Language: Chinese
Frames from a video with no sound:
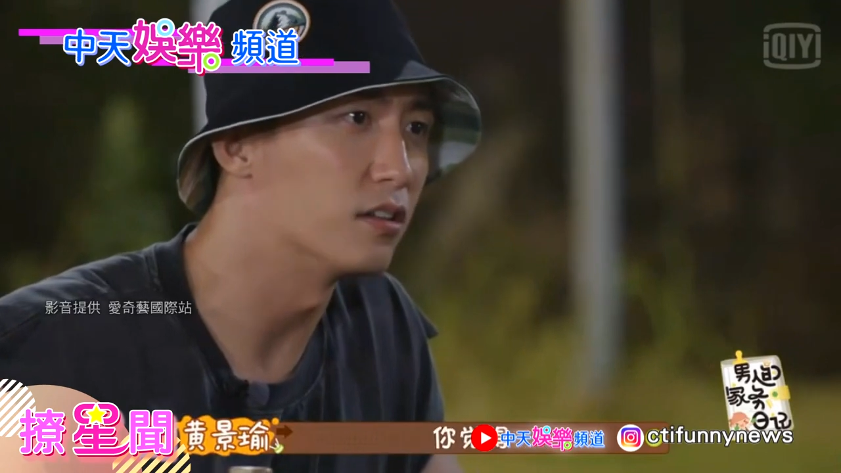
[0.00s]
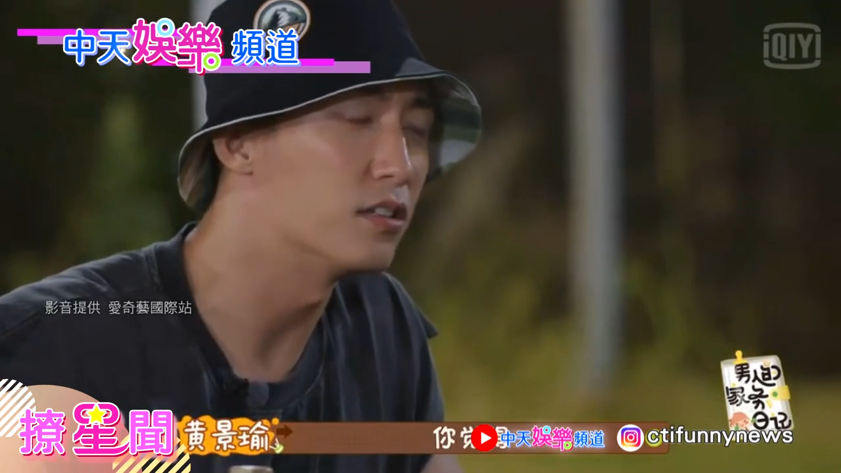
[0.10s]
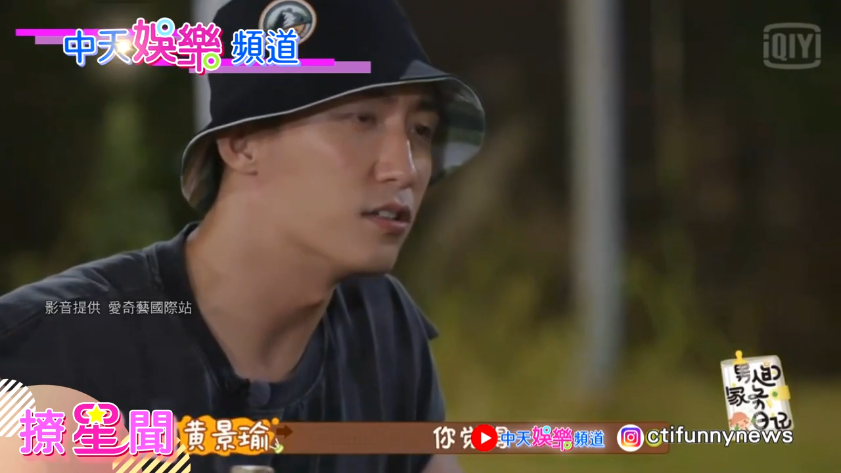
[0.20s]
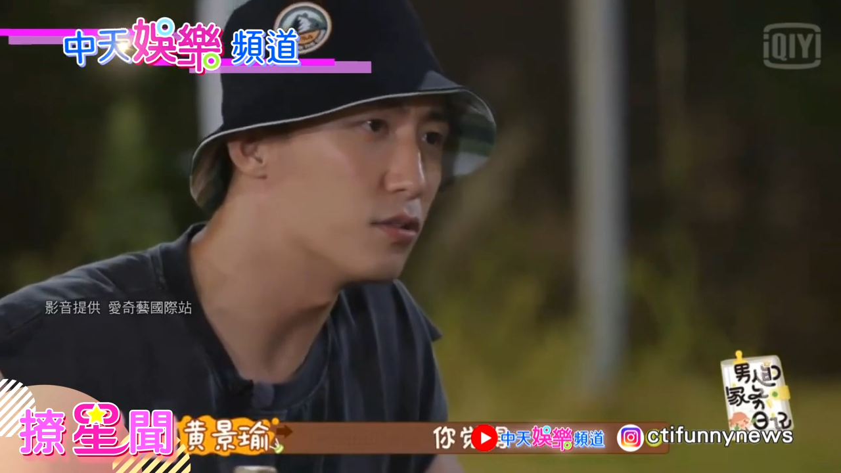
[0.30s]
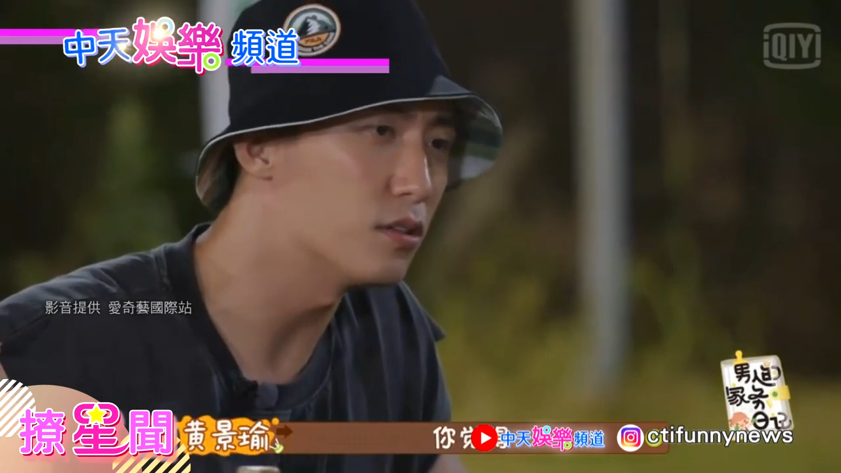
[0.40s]

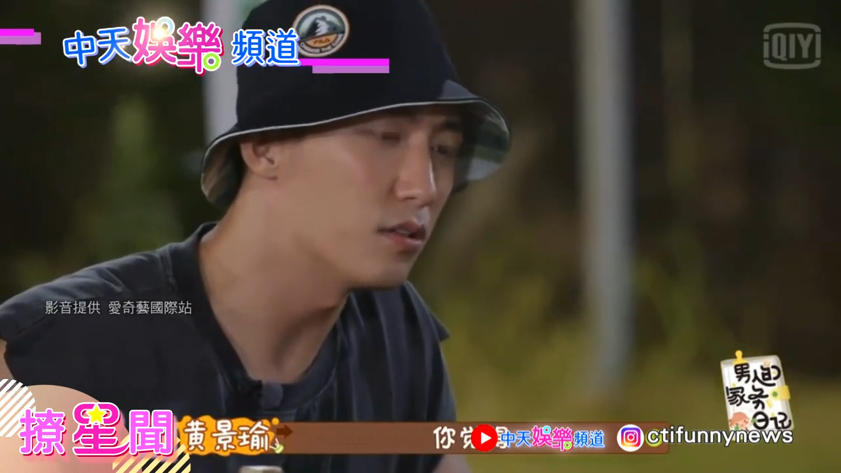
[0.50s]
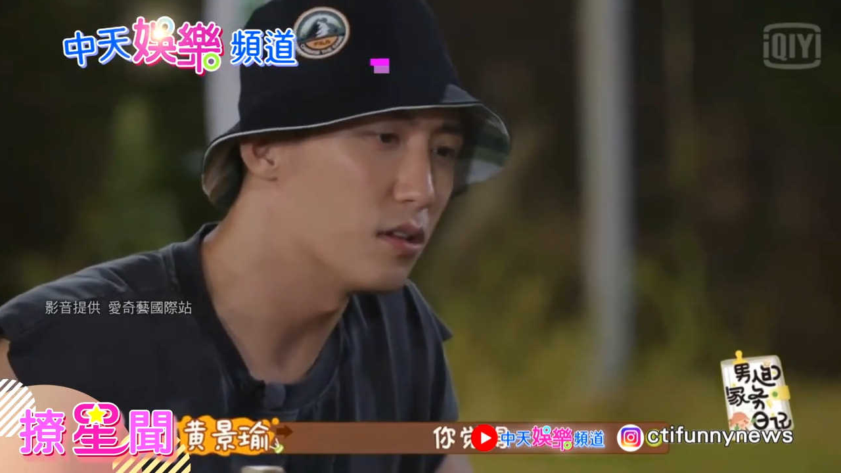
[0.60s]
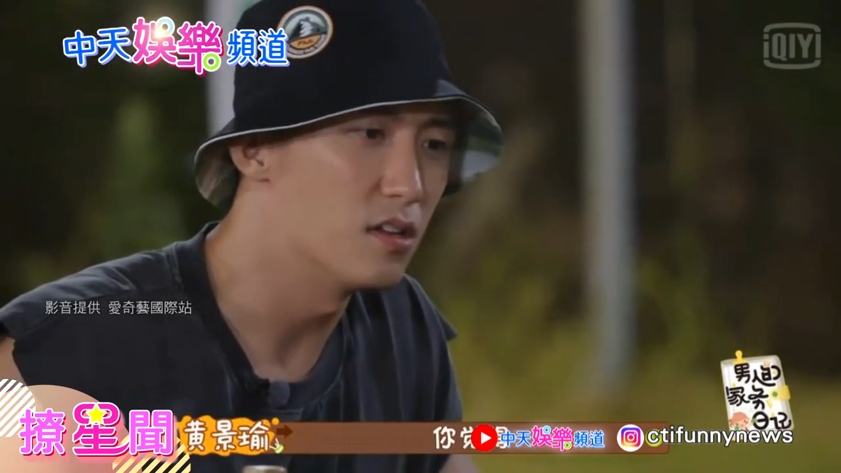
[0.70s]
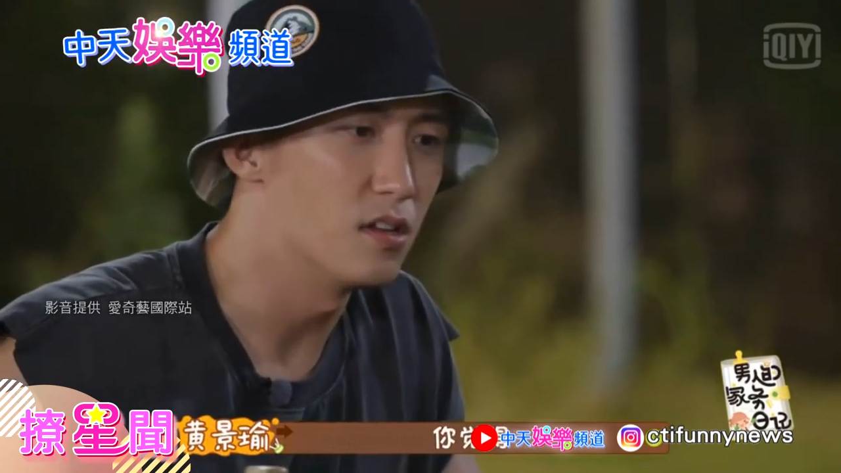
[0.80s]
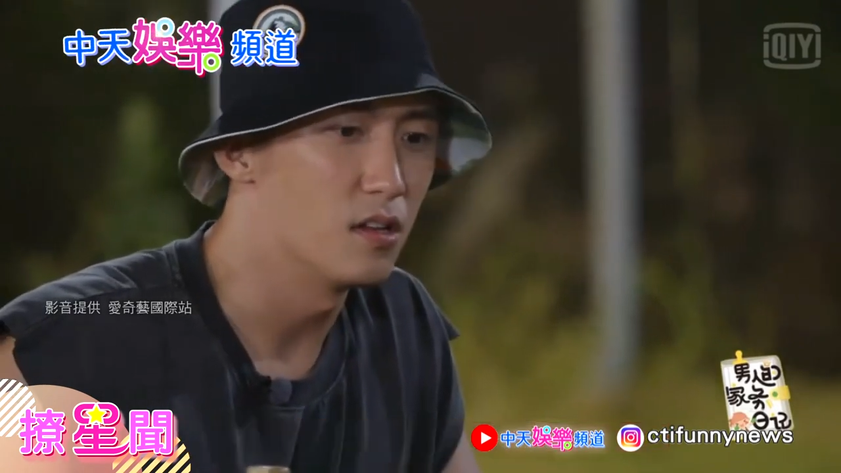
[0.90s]
你觉得？
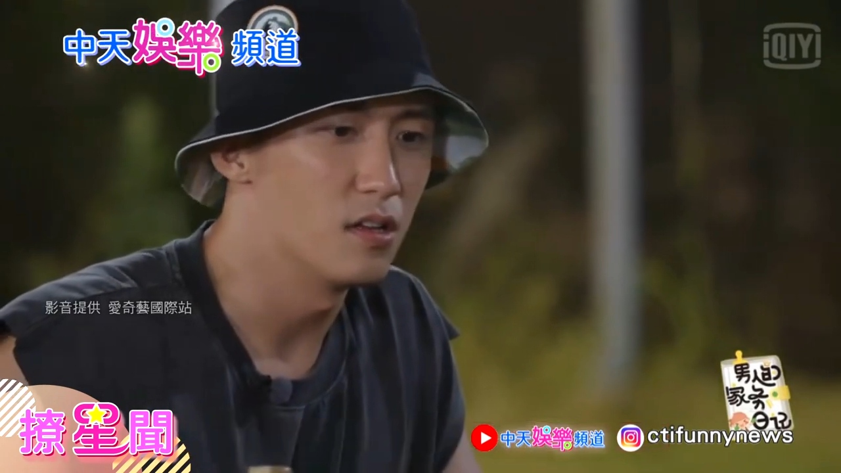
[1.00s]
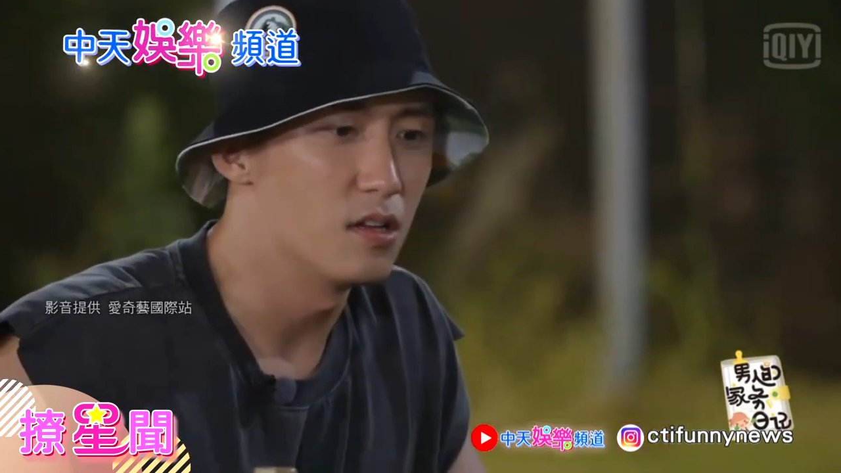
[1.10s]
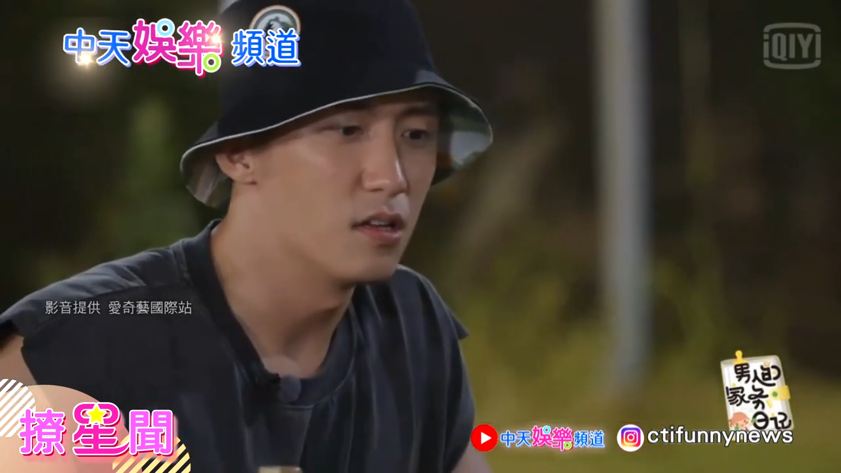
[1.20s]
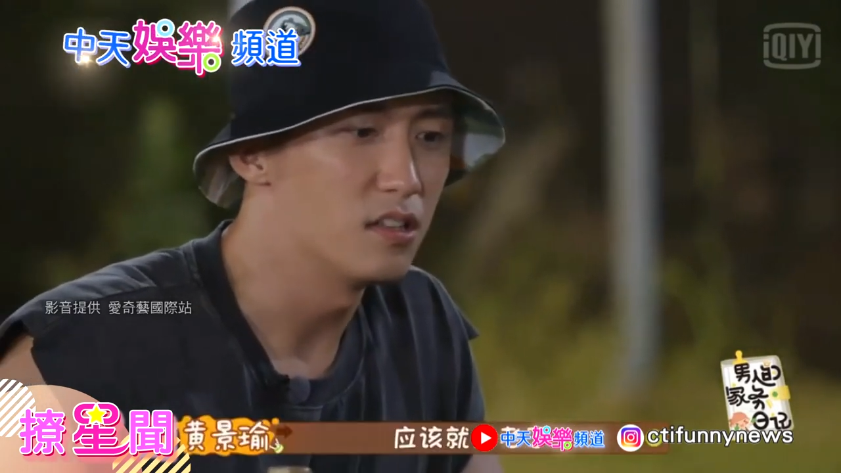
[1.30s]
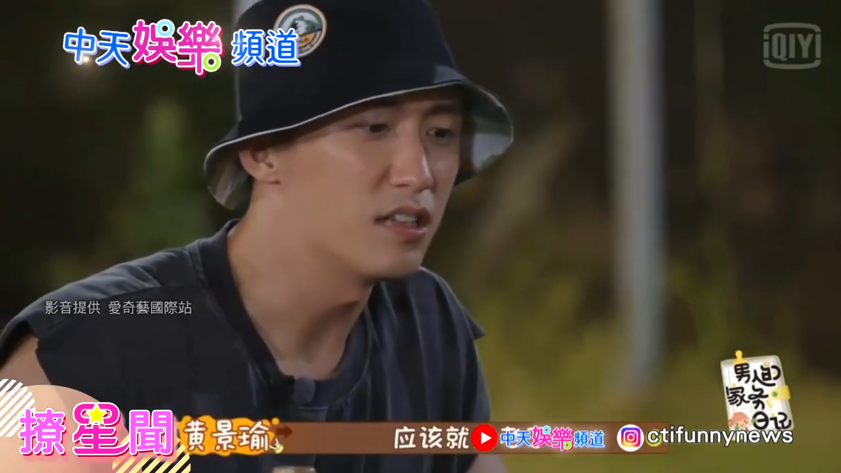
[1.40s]

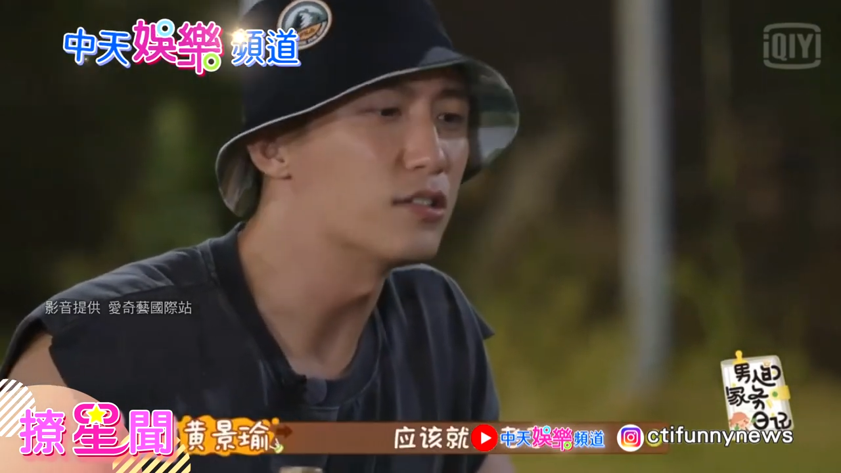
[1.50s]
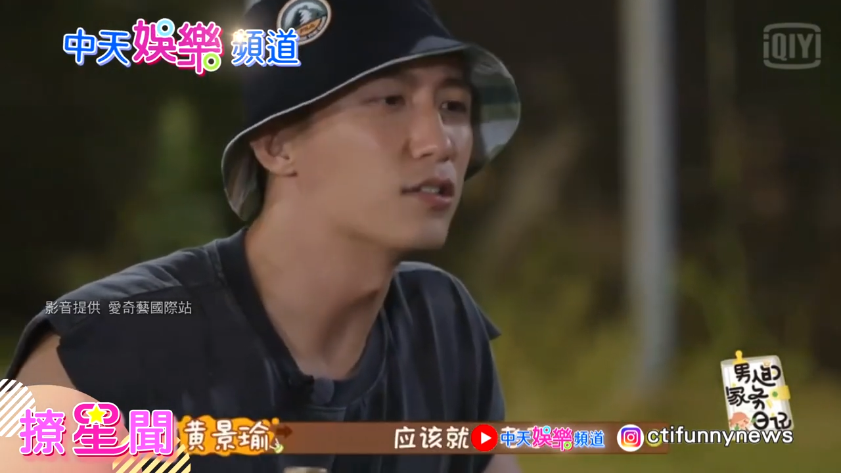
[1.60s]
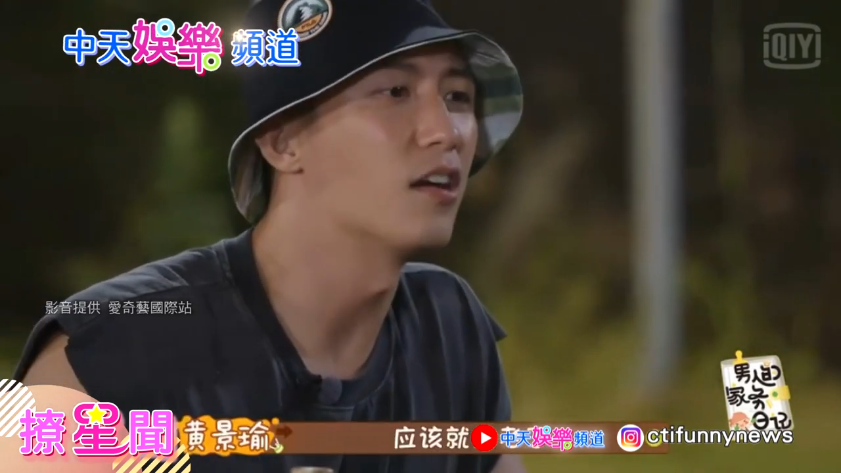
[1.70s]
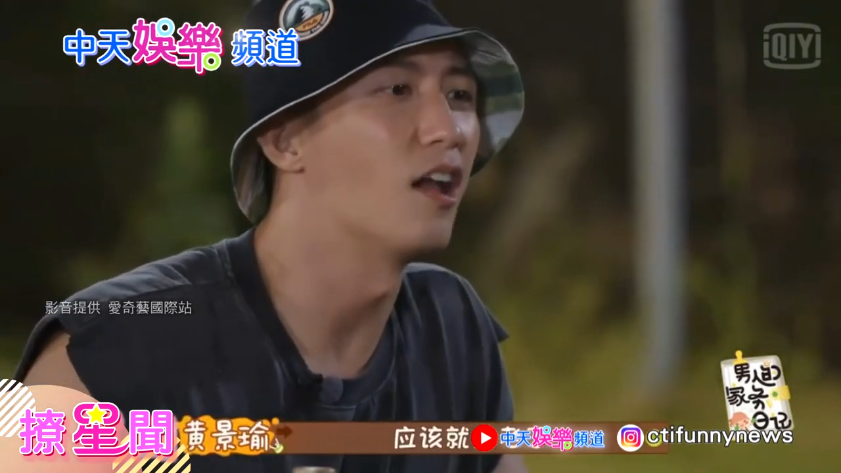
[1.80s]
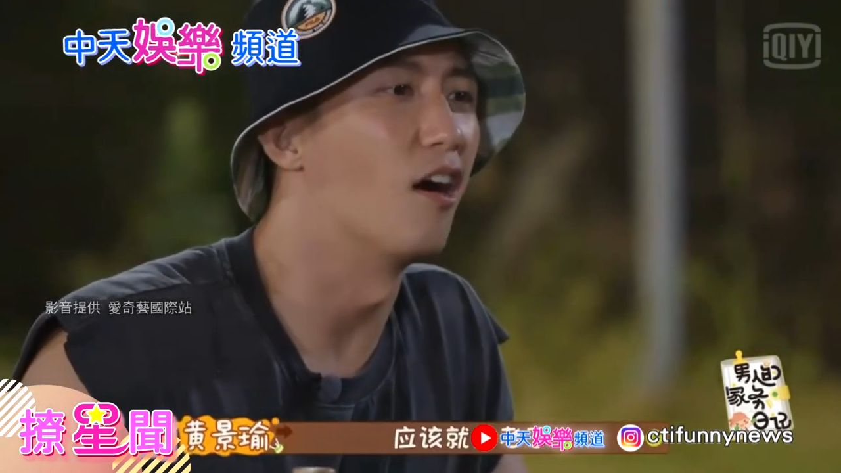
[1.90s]
应该就
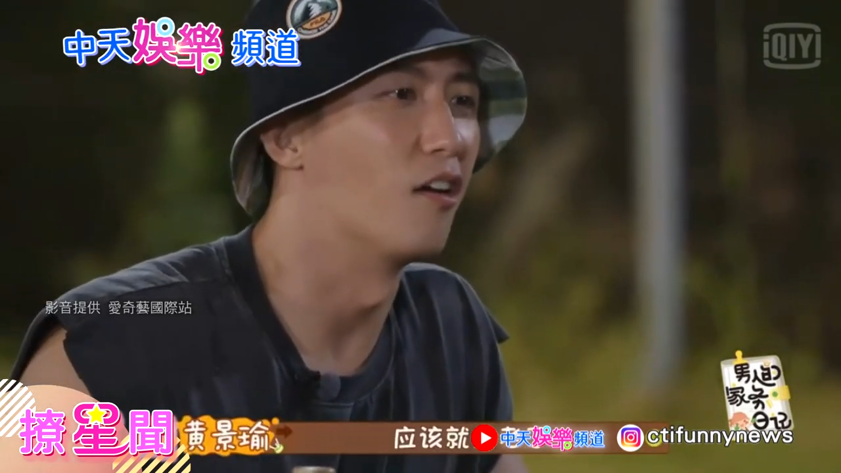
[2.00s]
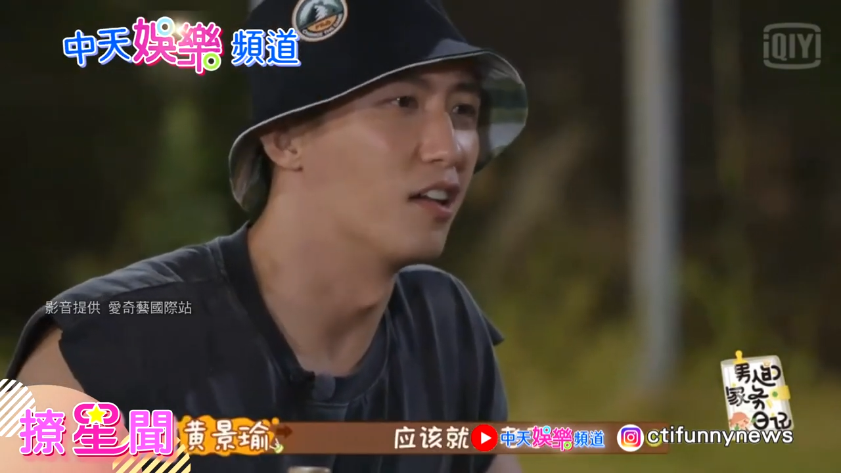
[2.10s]
是老